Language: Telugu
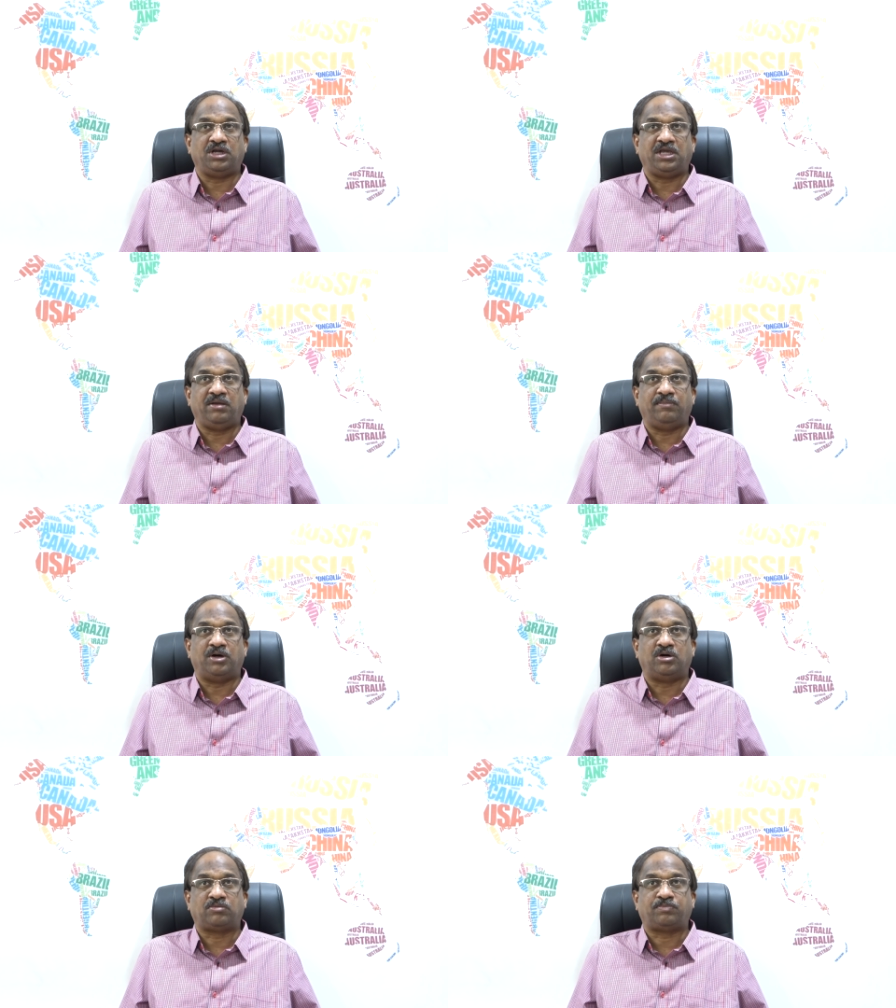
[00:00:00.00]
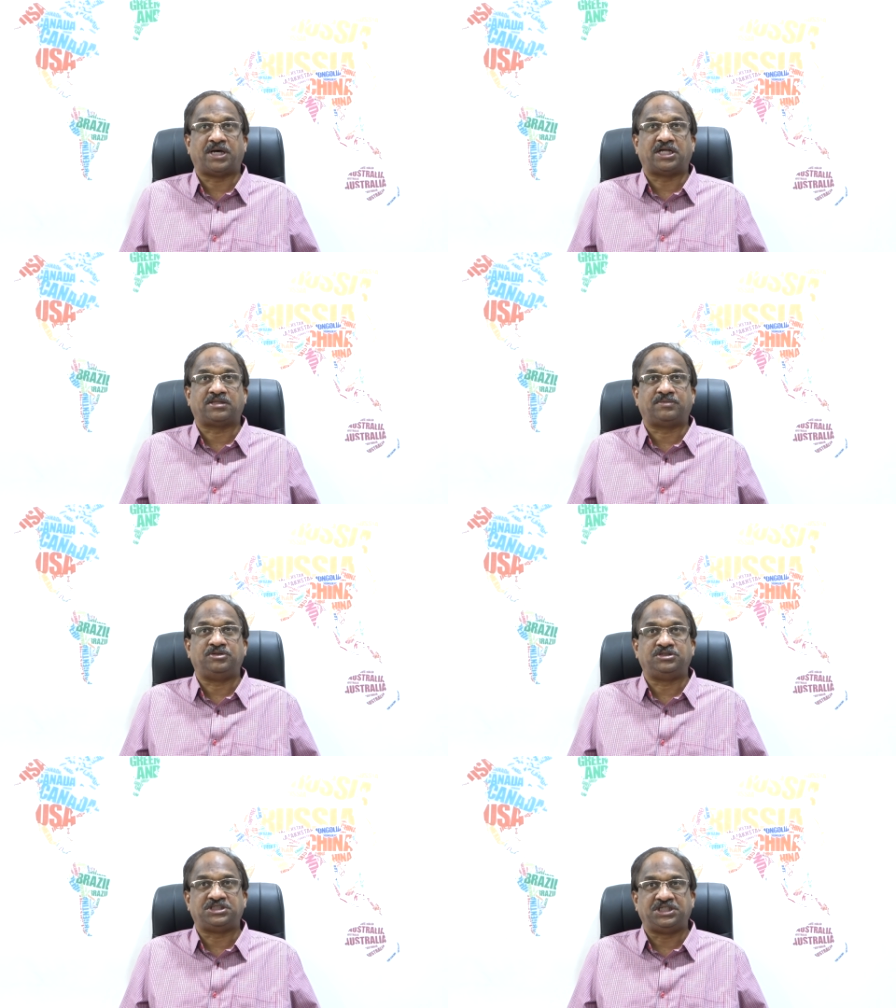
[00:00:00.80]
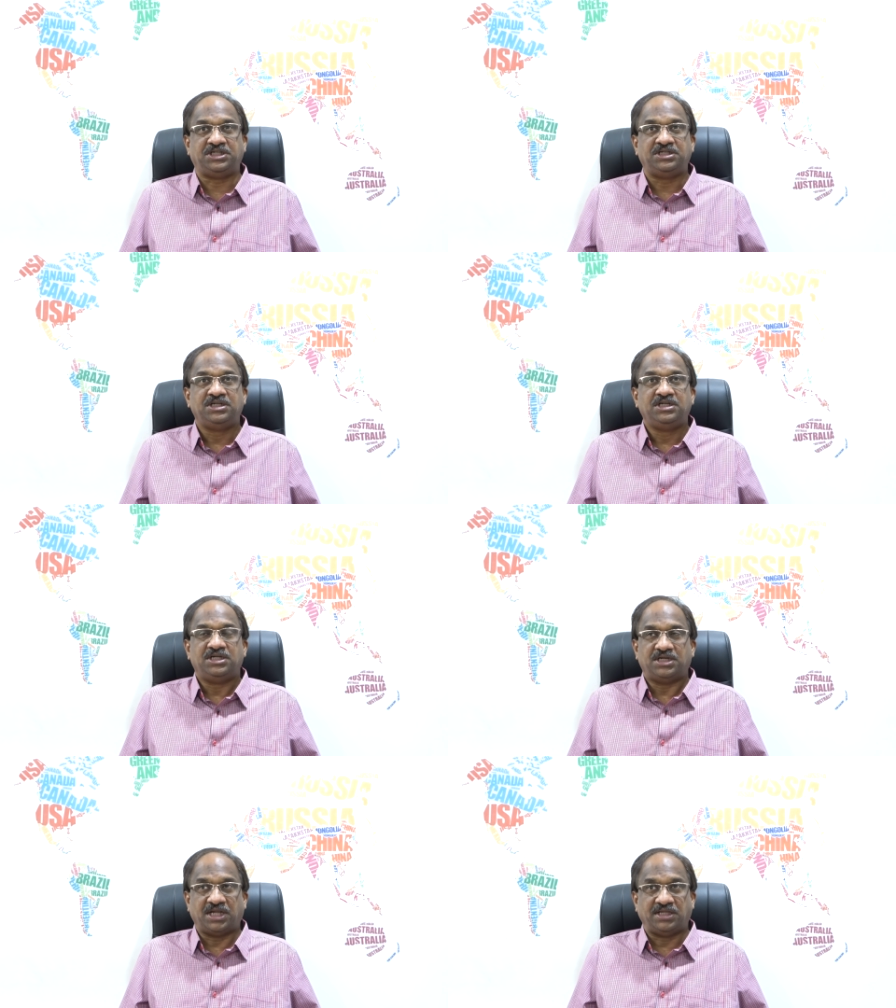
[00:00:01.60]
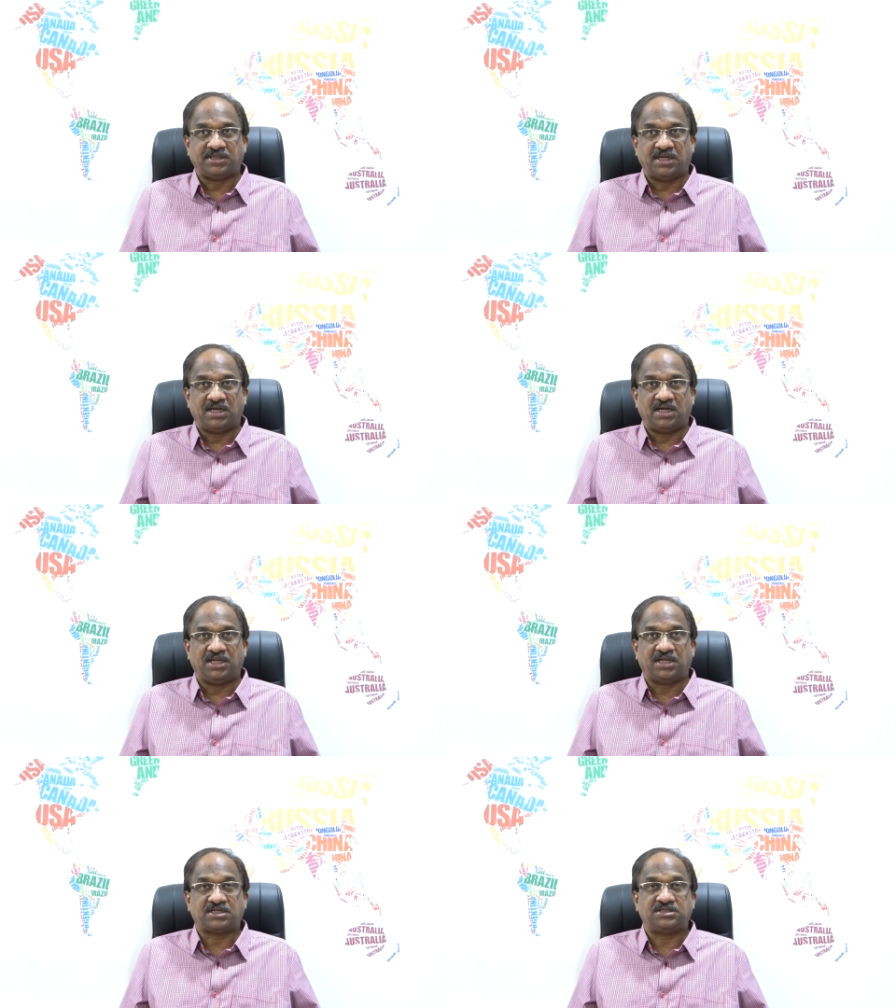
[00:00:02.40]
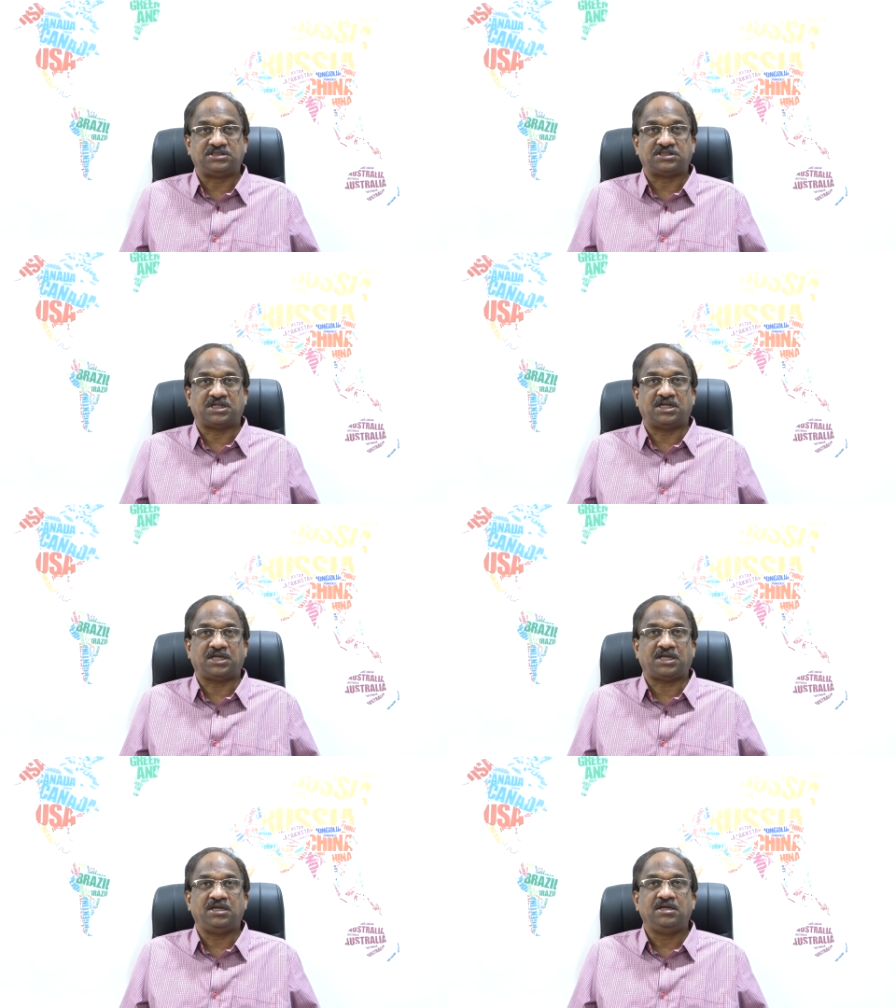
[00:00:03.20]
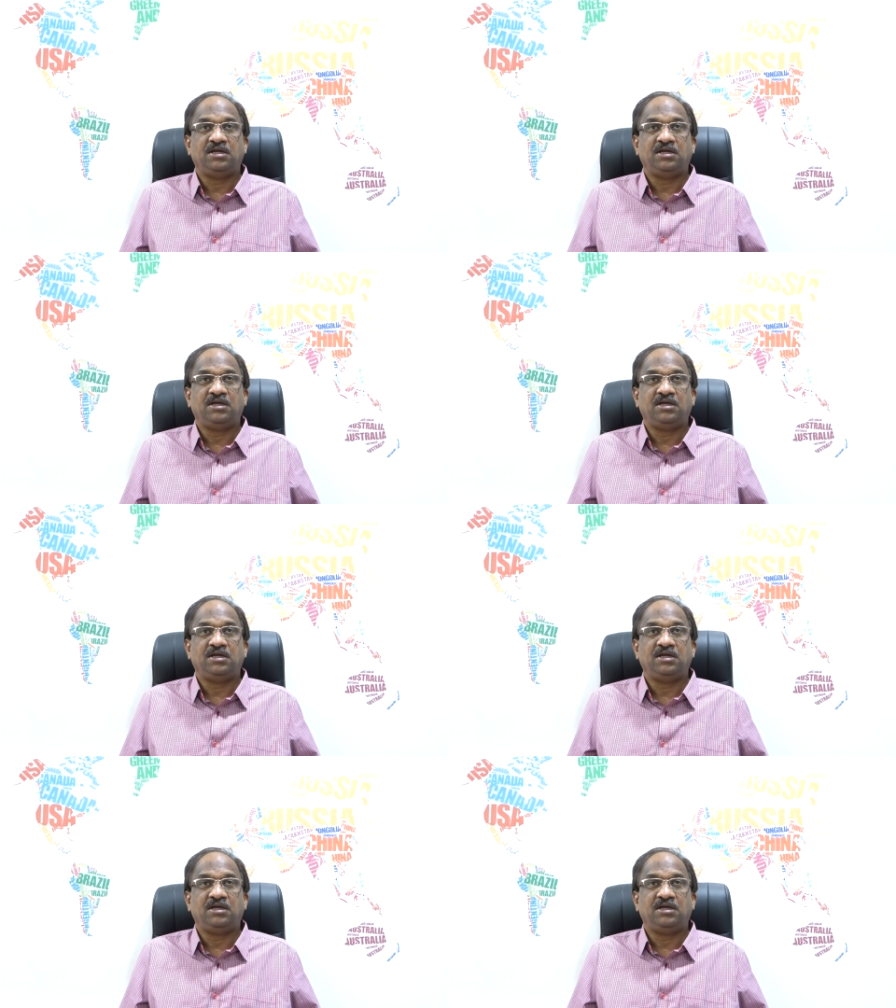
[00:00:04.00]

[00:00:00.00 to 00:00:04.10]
ఈ మహోత్పాతం నుంచి రైతాంగాన్ని రక్షించడానికి